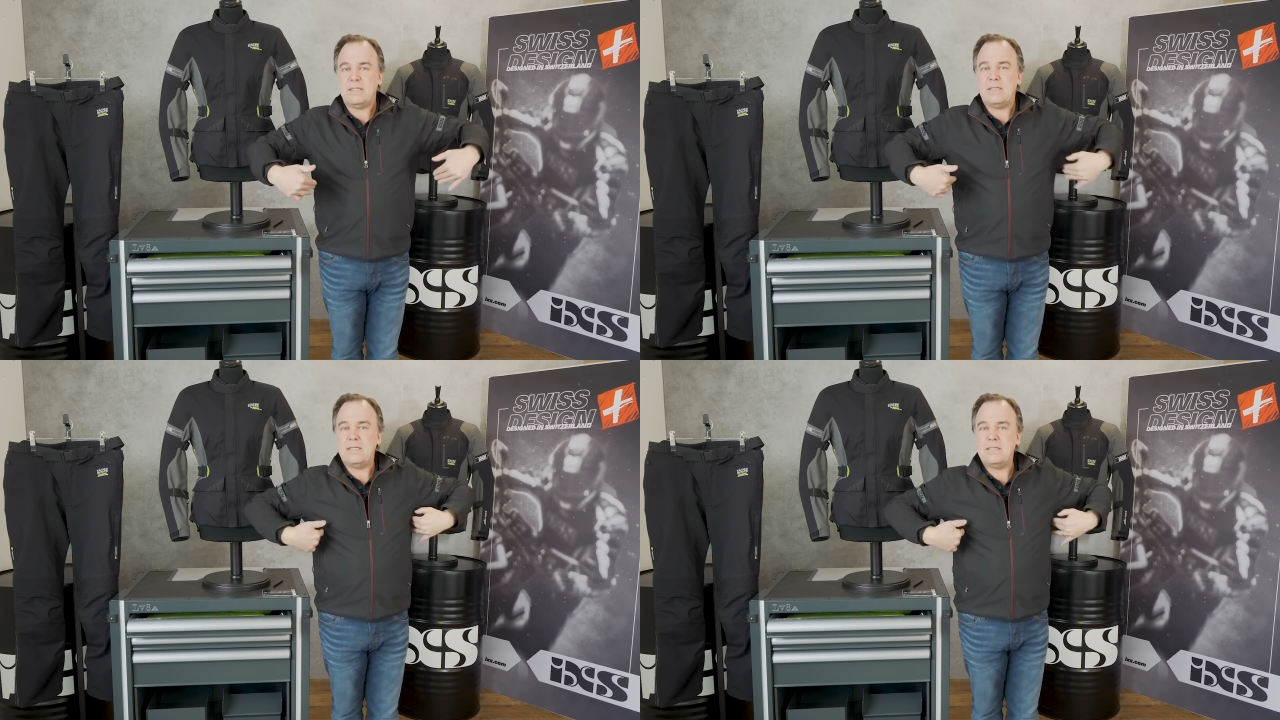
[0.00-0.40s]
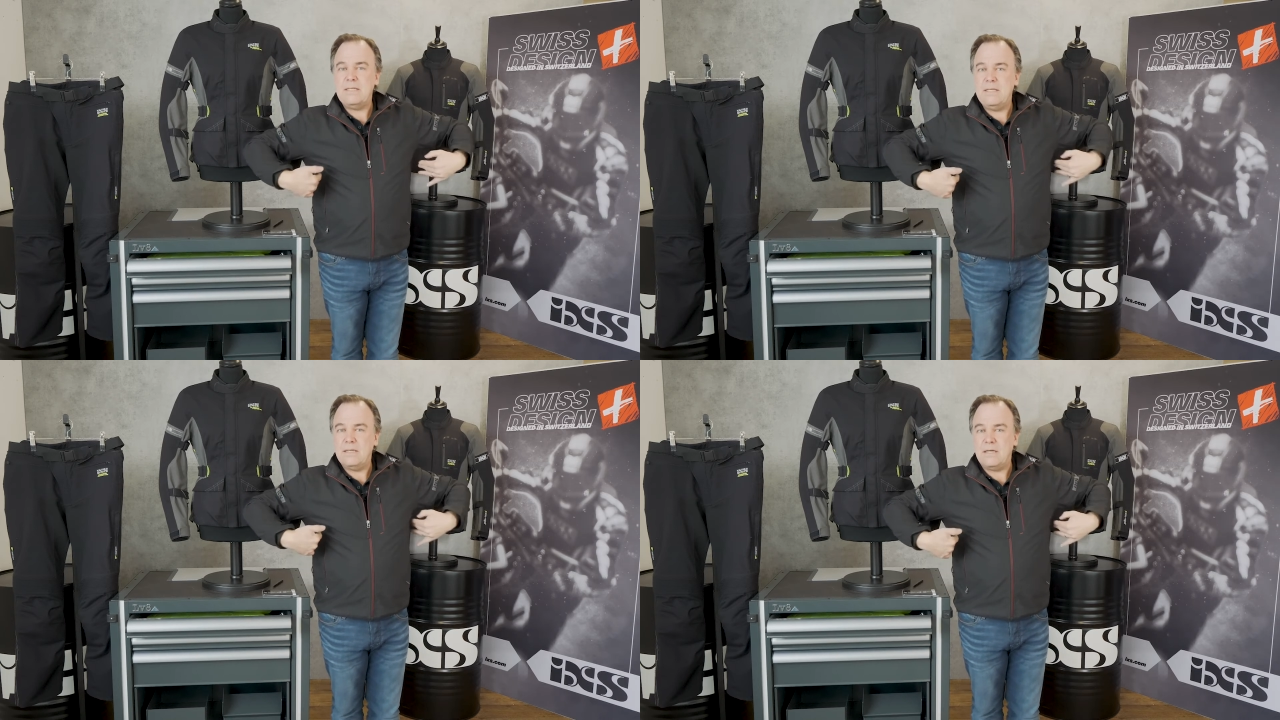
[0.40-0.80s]
Das heißt,
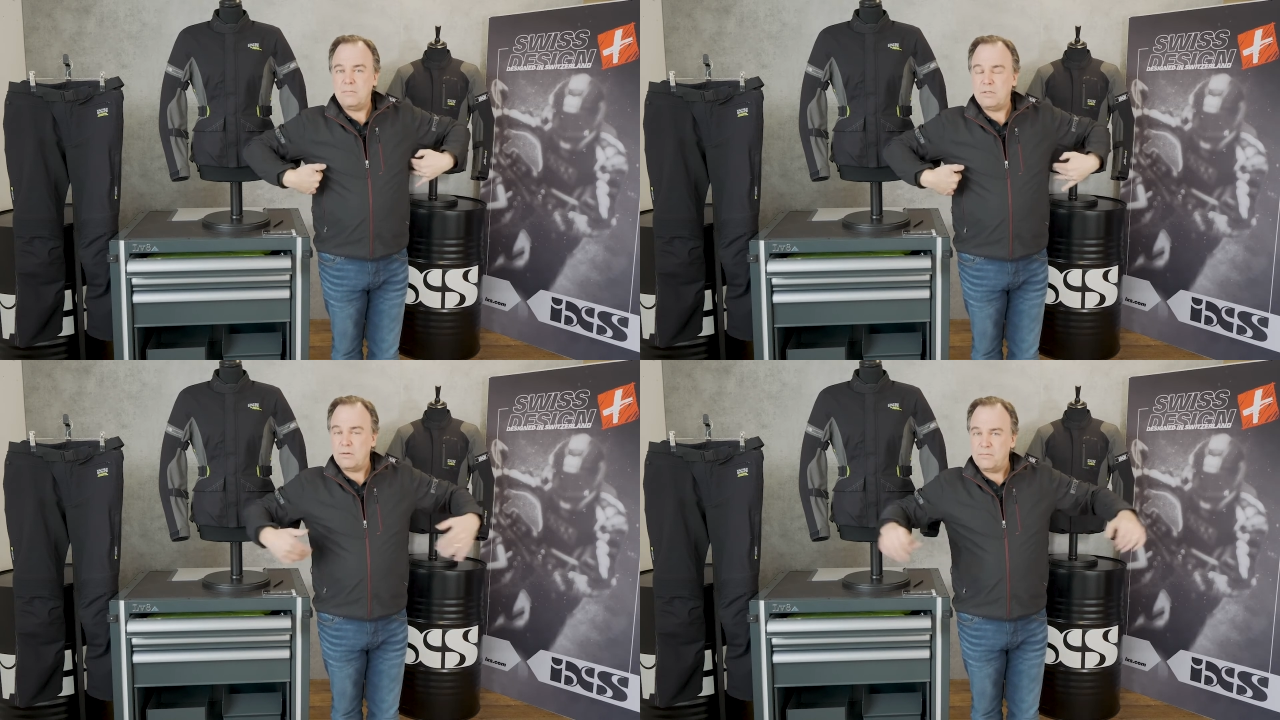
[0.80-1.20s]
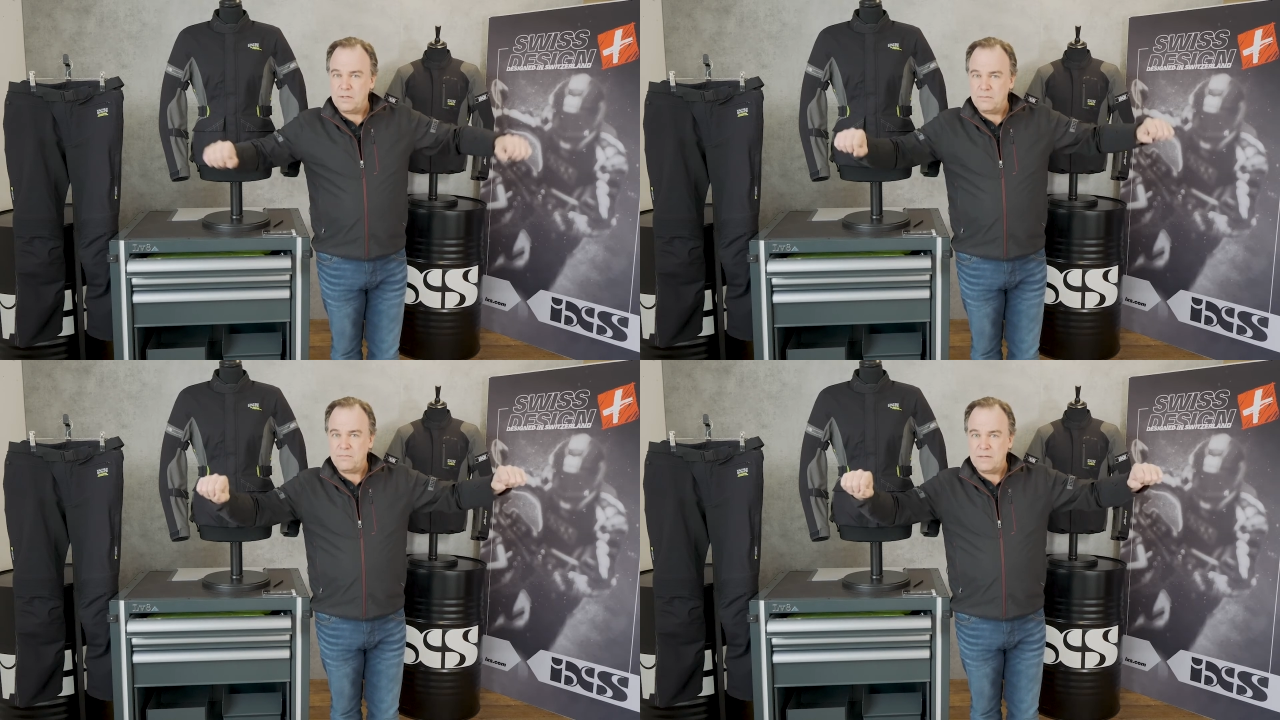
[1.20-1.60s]
hier habe ich auf
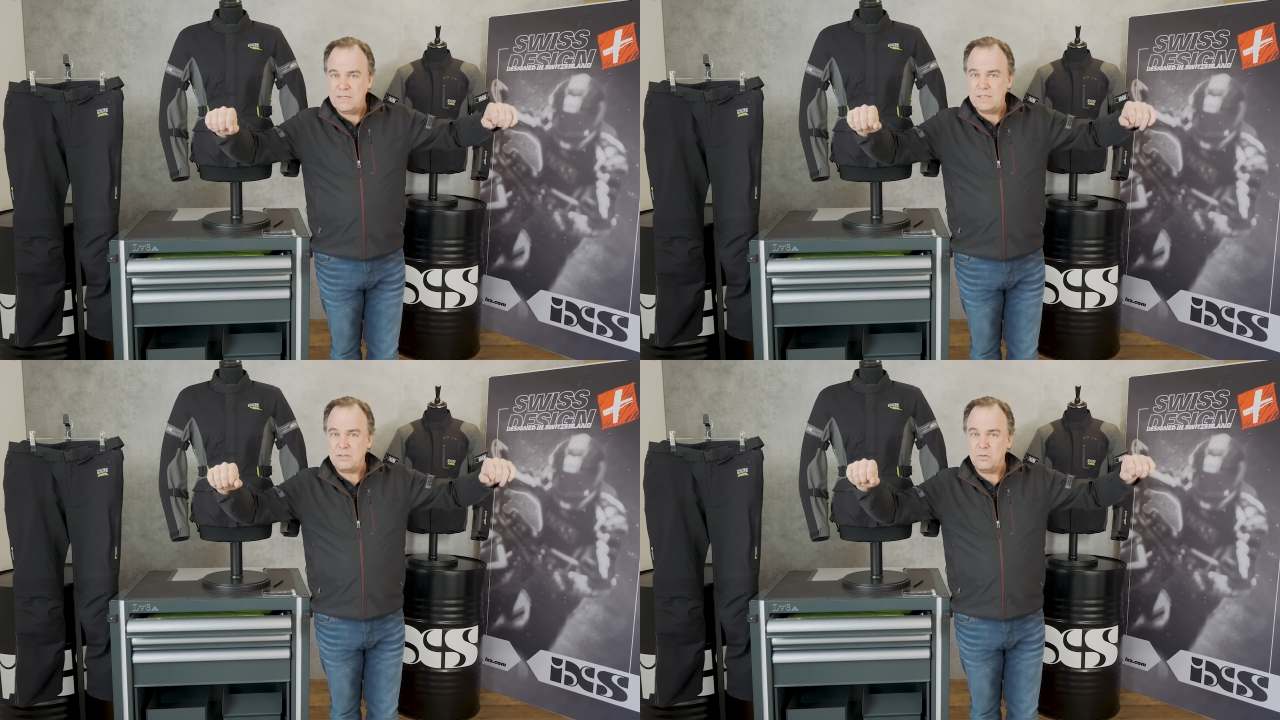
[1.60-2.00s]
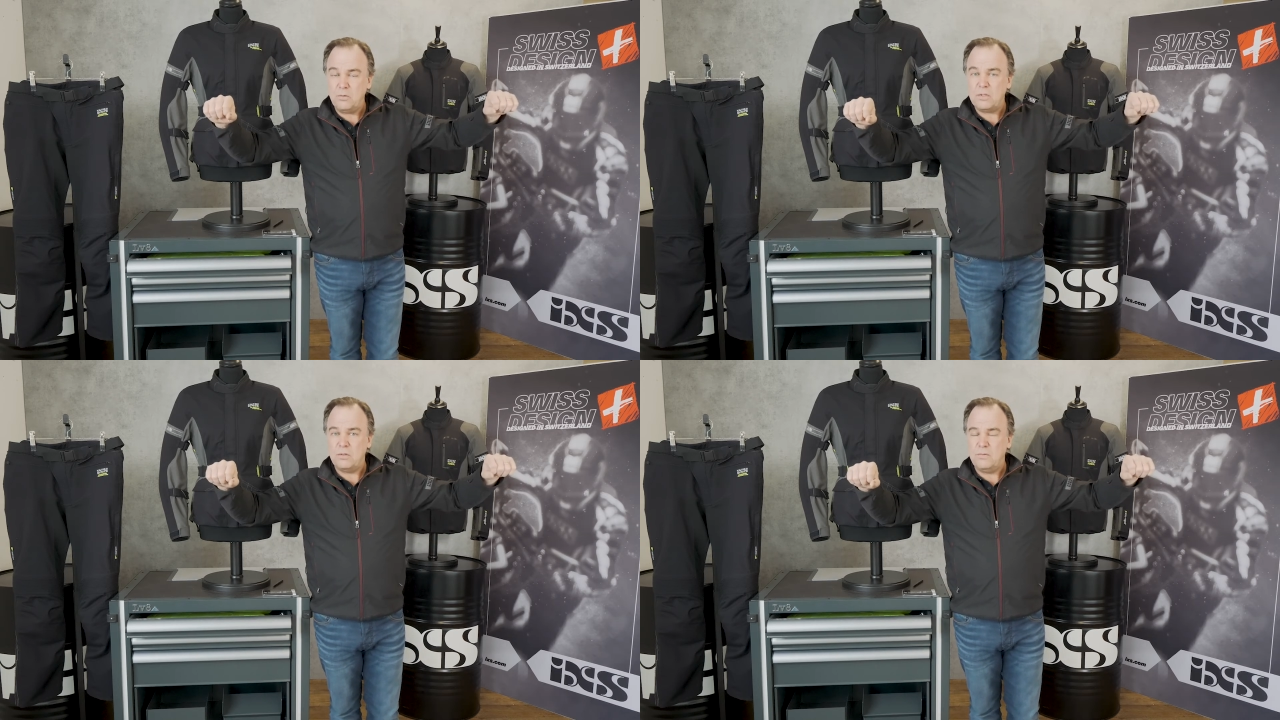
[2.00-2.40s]
jeden Fall eine
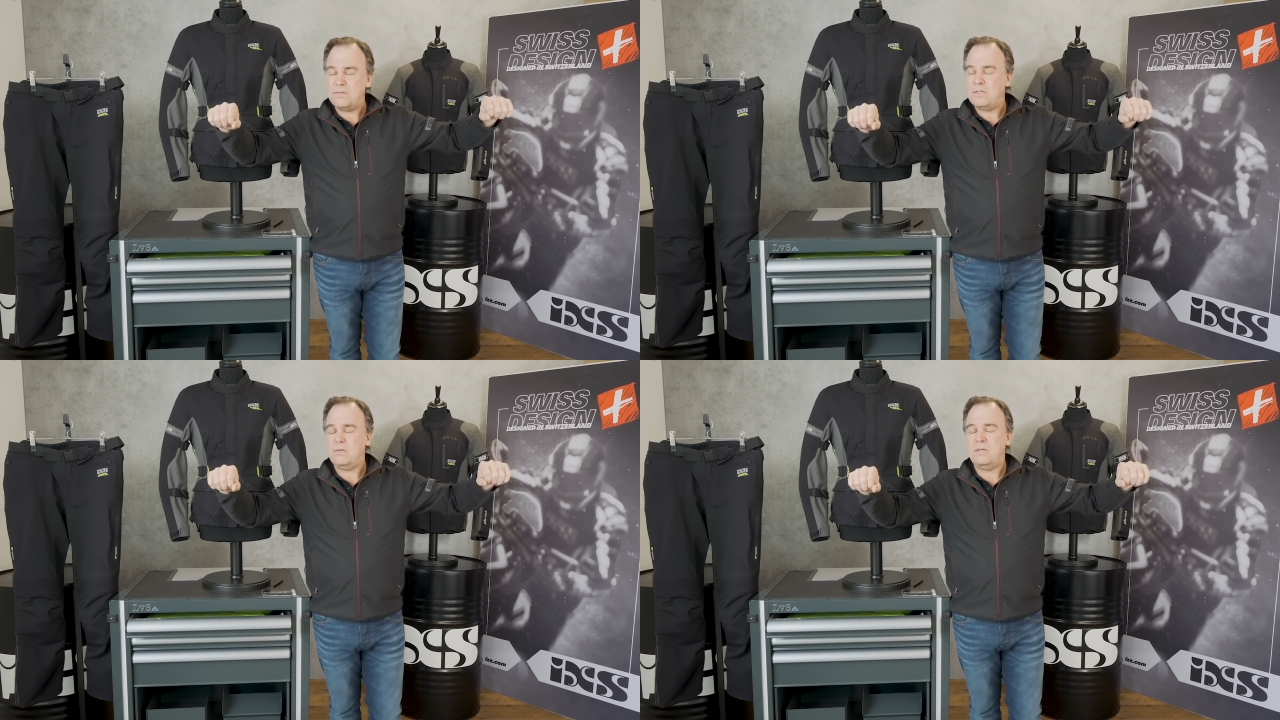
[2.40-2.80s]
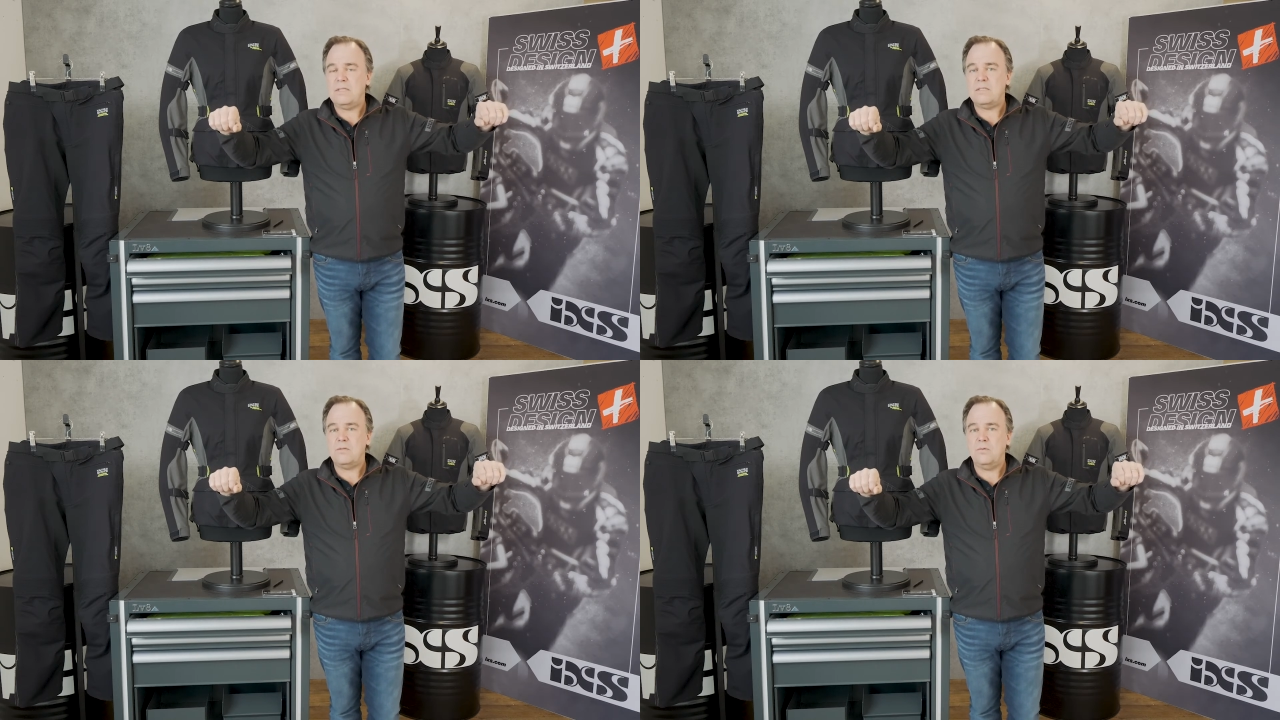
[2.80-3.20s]
gute
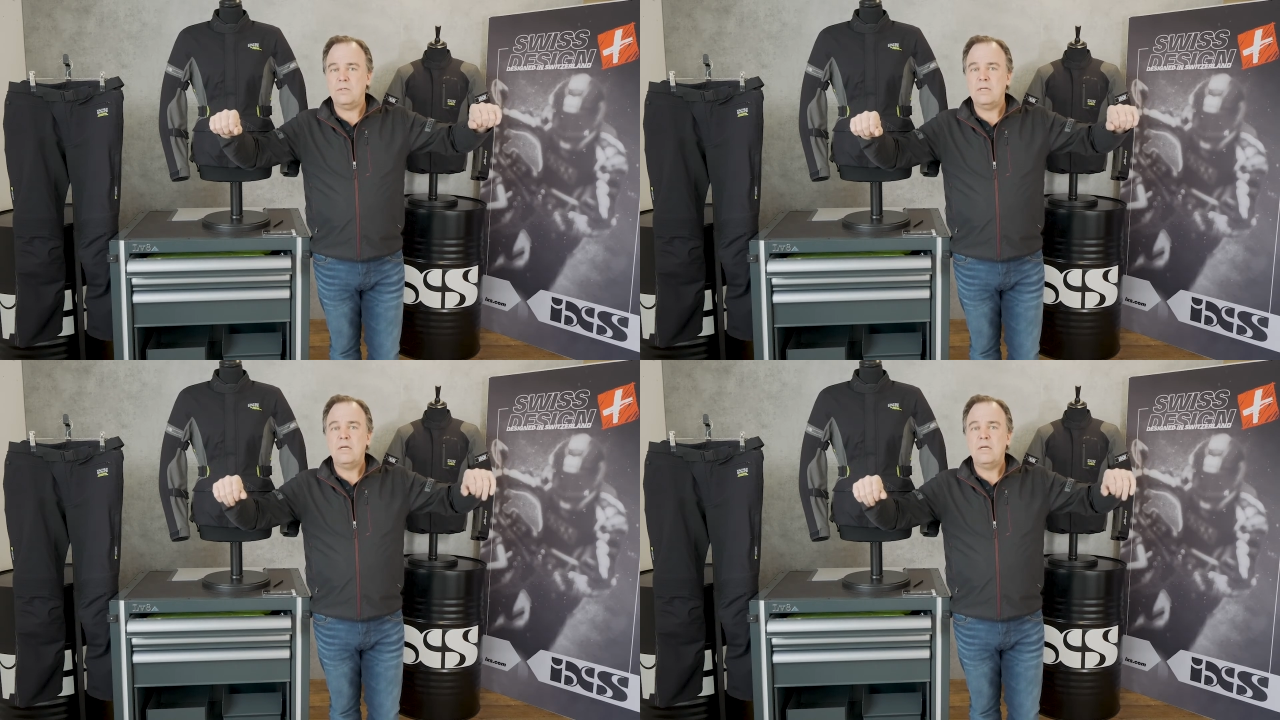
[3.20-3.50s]
Luftzirkulation.